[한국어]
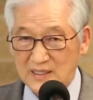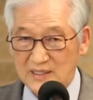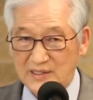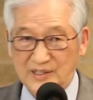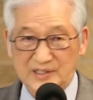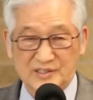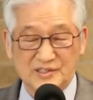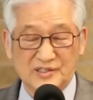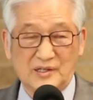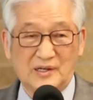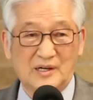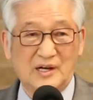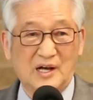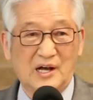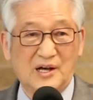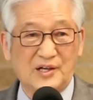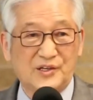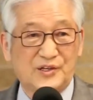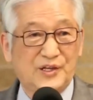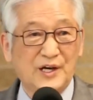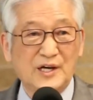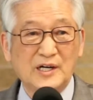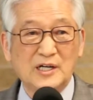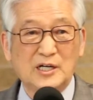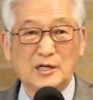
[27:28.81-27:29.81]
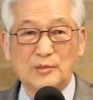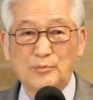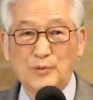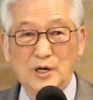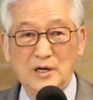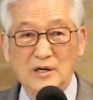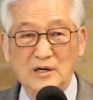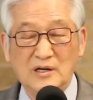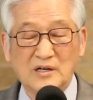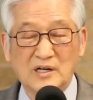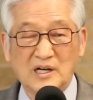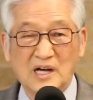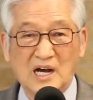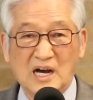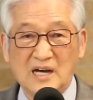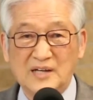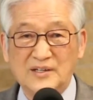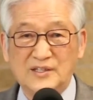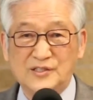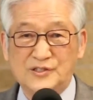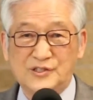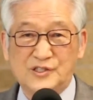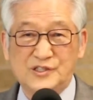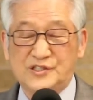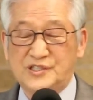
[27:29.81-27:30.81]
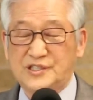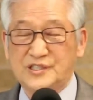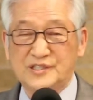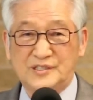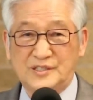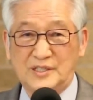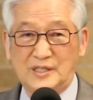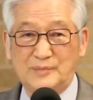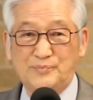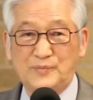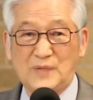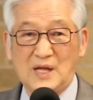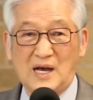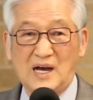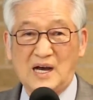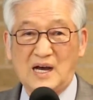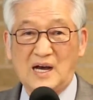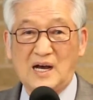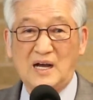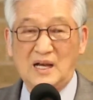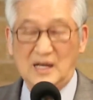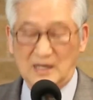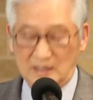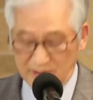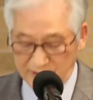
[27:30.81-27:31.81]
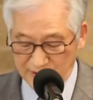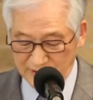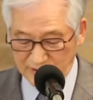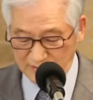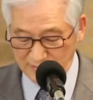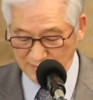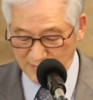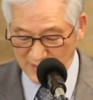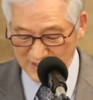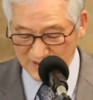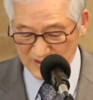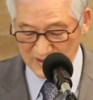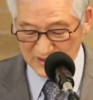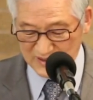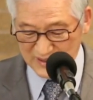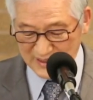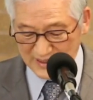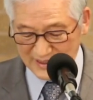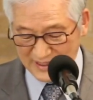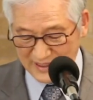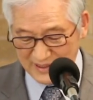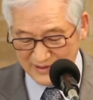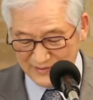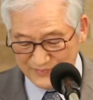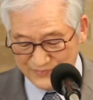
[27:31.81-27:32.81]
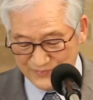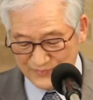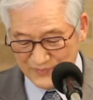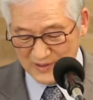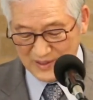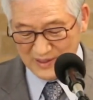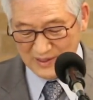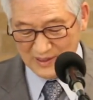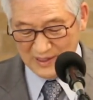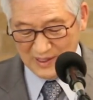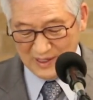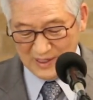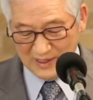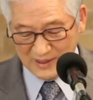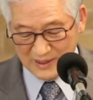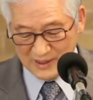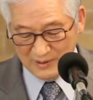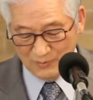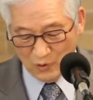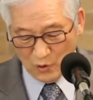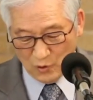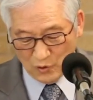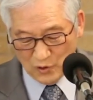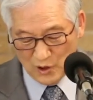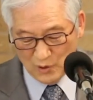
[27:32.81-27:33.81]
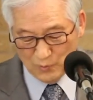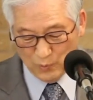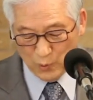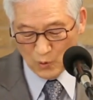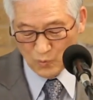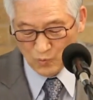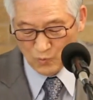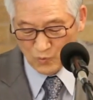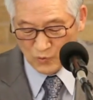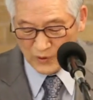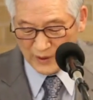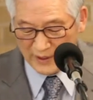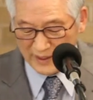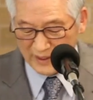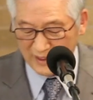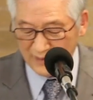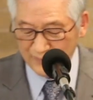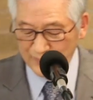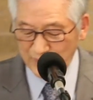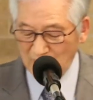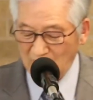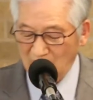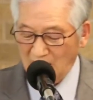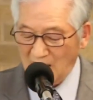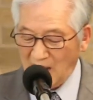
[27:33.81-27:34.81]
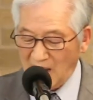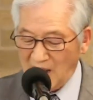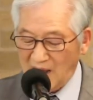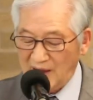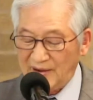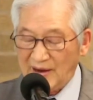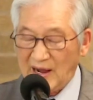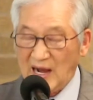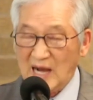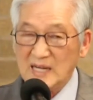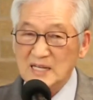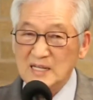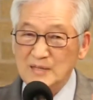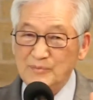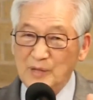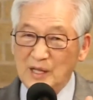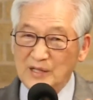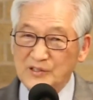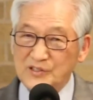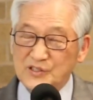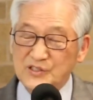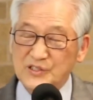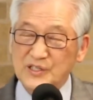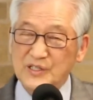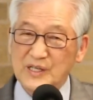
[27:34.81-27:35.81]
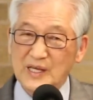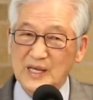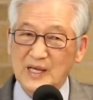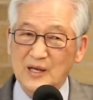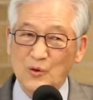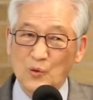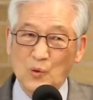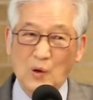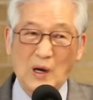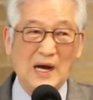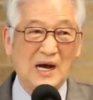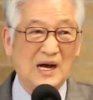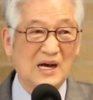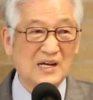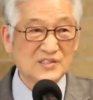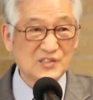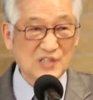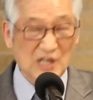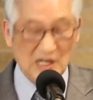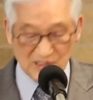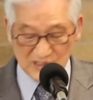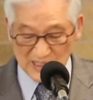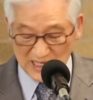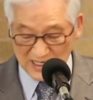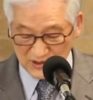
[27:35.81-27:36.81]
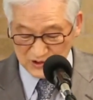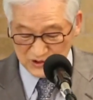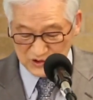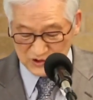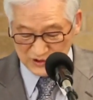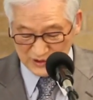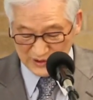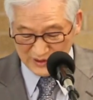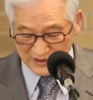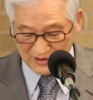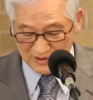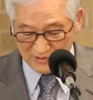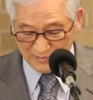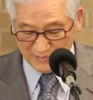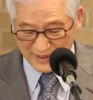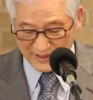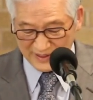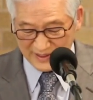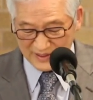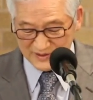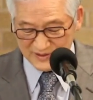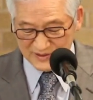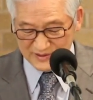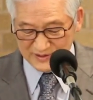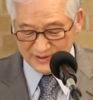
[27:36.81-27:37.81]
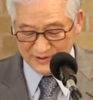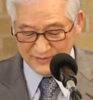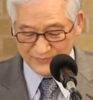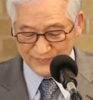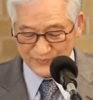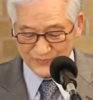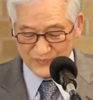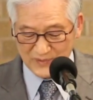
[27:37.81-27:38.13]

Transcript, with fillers: 그래서 경험을 능가하는 지식은 없다. 그런 말이 있잖아요. 그럼 오늘 본문에 하나님의 지혜와 세상 지혜를 말했어요.